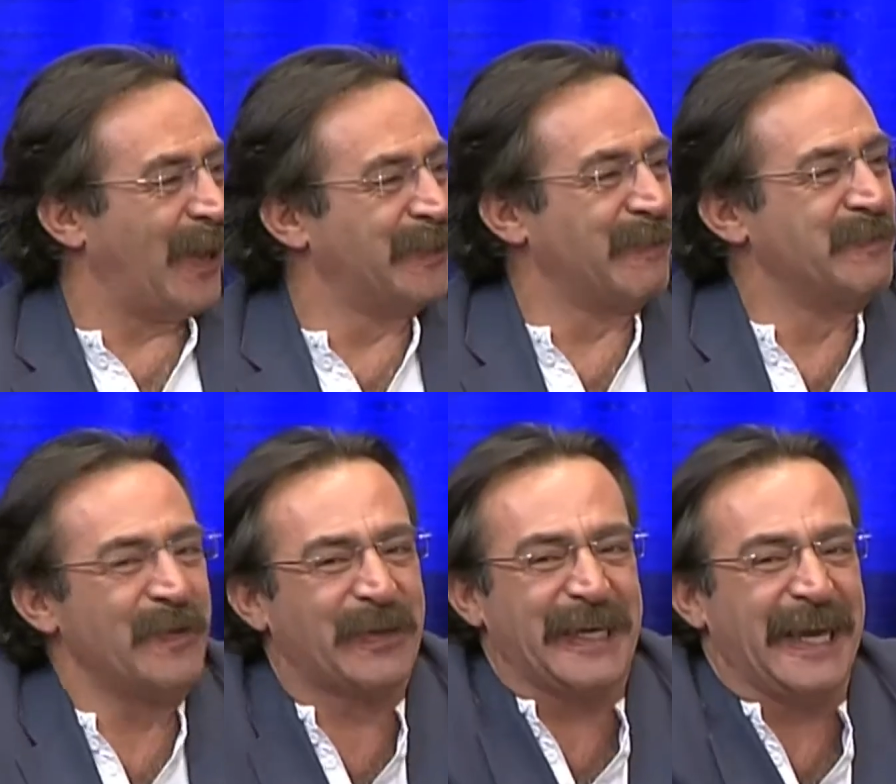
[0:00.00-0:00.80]
anlamı
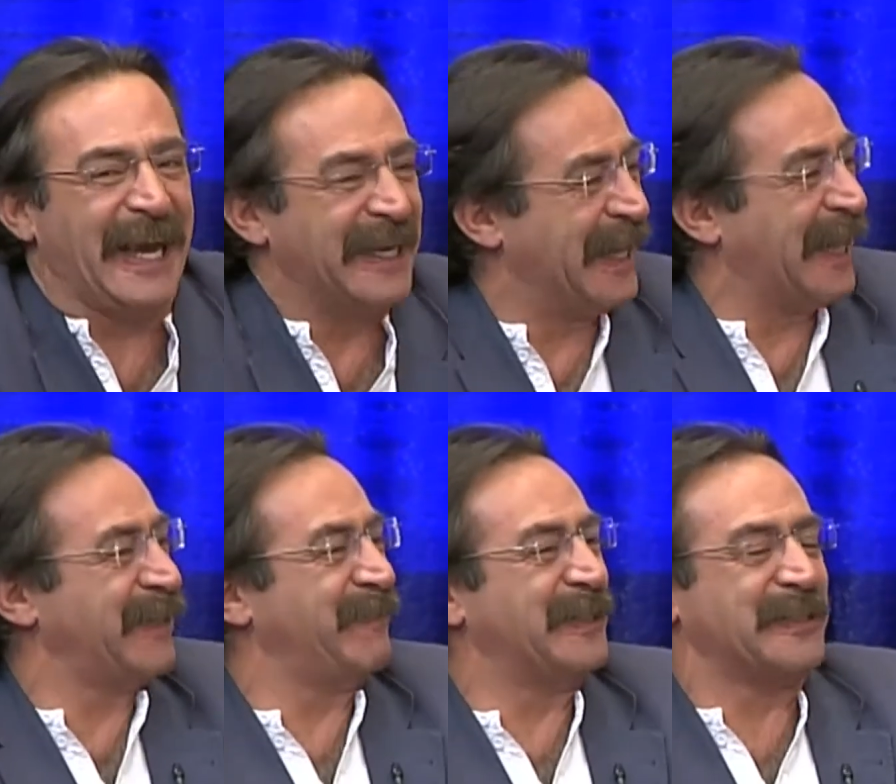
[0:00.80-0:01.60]
yok ki yani.
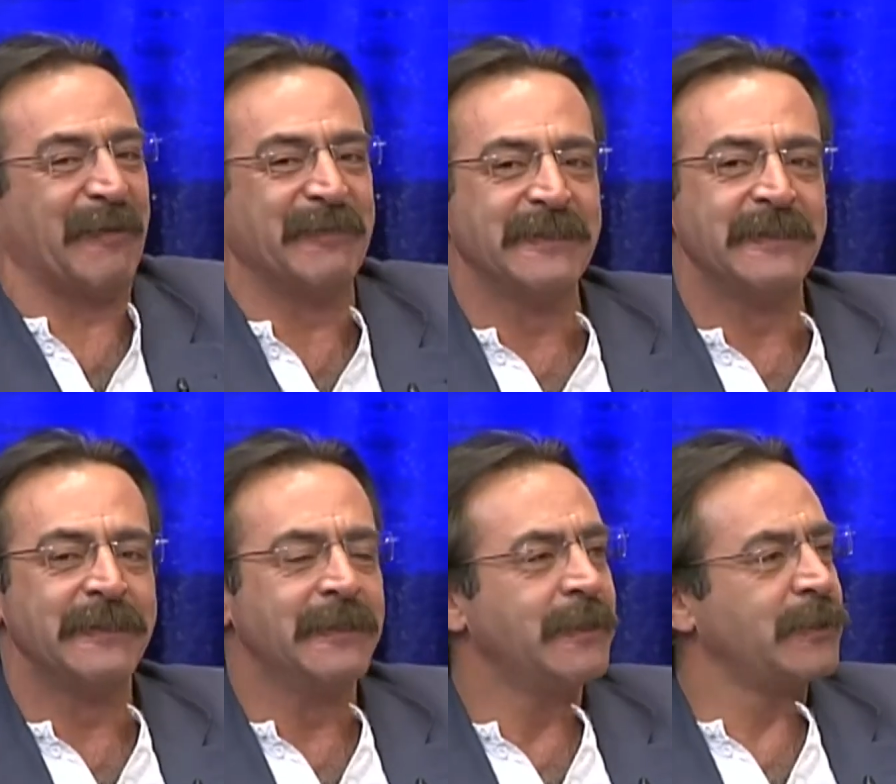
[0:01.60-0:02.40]
Nerede bileceğim?
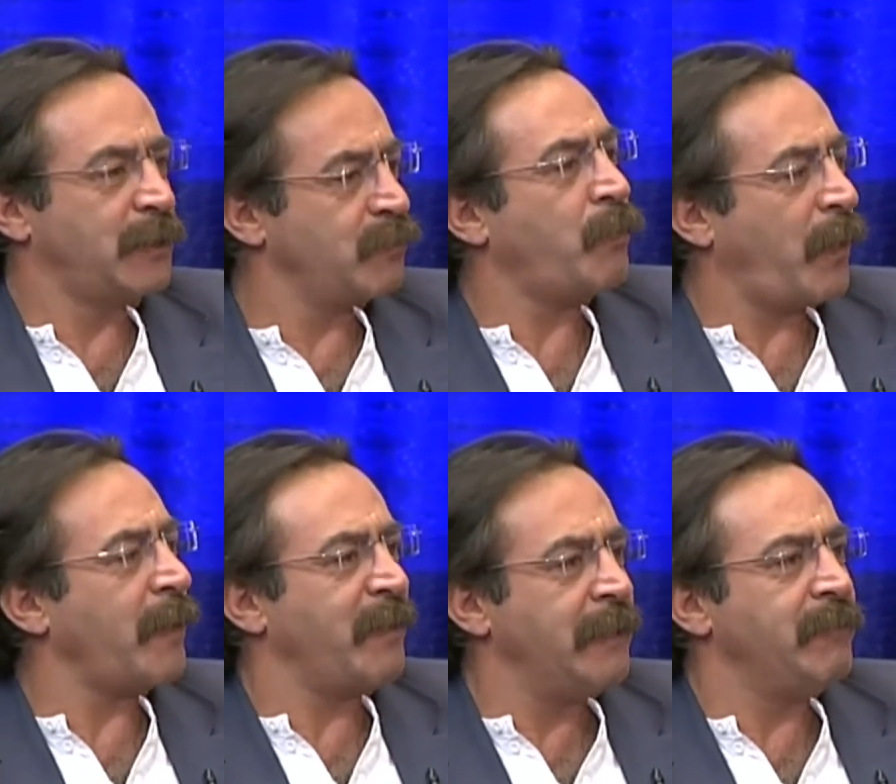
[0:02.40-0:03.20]
Dedim bu
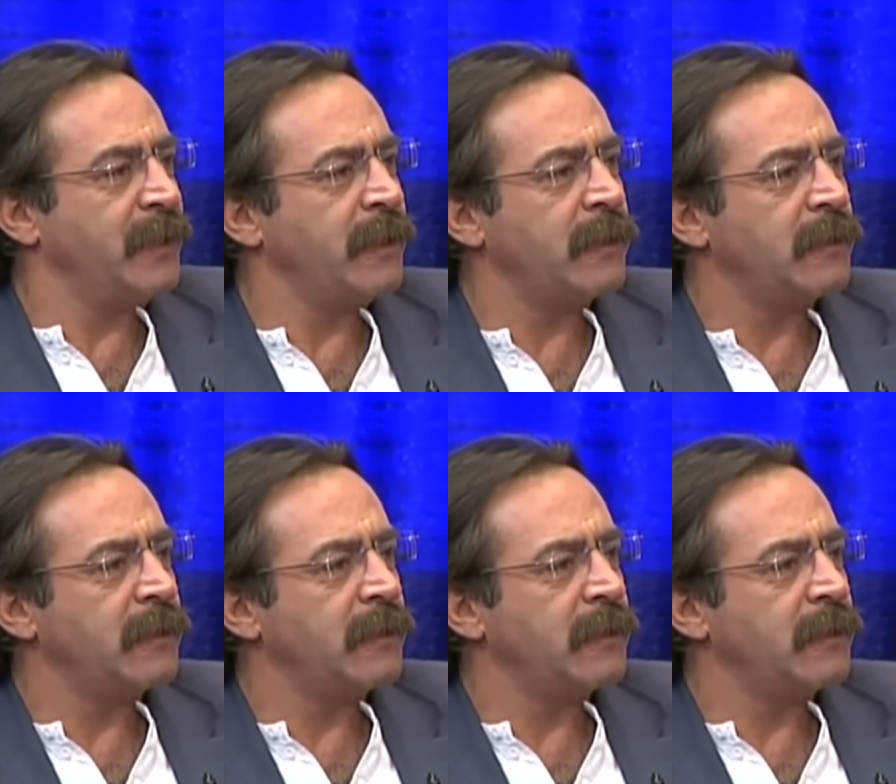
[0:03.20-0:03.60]
para benim mi?